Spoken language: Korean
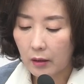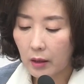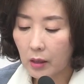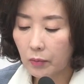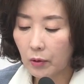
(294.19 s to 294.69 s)

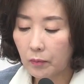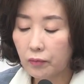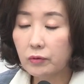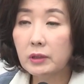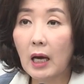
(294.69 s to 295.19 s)
일부
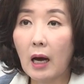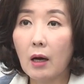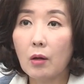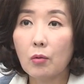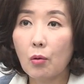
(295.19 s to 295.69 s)
부자,
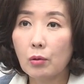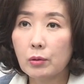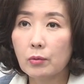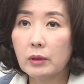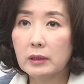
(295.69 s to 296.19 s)

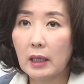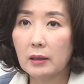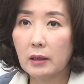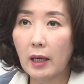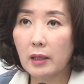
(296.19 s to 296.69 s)

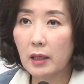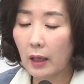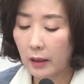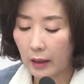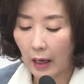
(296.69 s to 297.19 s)
고소득자들의
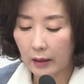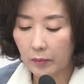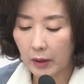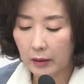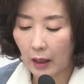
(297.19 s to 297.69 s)
이야기가
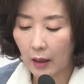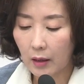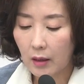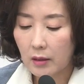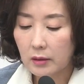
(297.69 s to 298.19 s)
아닙니다.
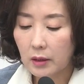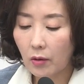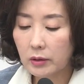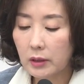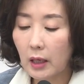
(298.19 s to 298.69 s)

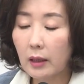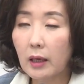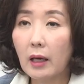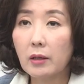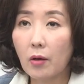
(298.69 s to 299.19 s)

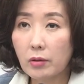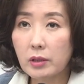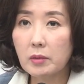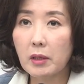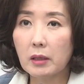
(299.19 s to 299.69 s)
성실하게
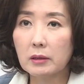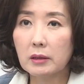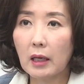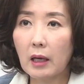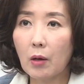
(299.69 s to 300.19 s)
열심히
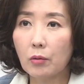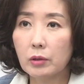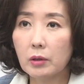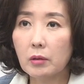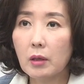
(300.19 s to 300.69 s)

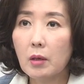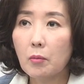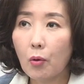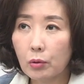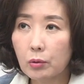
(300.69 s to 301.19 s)
살아오는
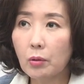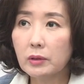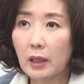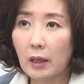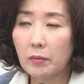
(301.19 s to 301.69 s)
보통
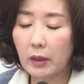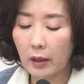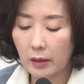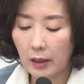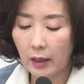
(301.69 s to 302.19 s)

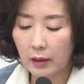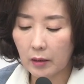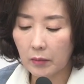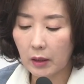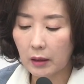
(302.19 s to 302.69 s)
사람들의
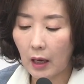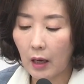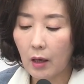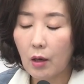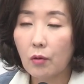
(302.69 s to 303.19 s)

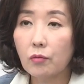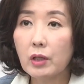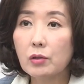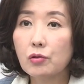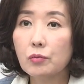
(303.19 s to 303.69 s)
이야기입니다.
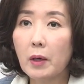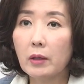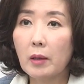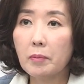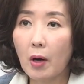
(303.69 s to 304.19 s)
우리 주변의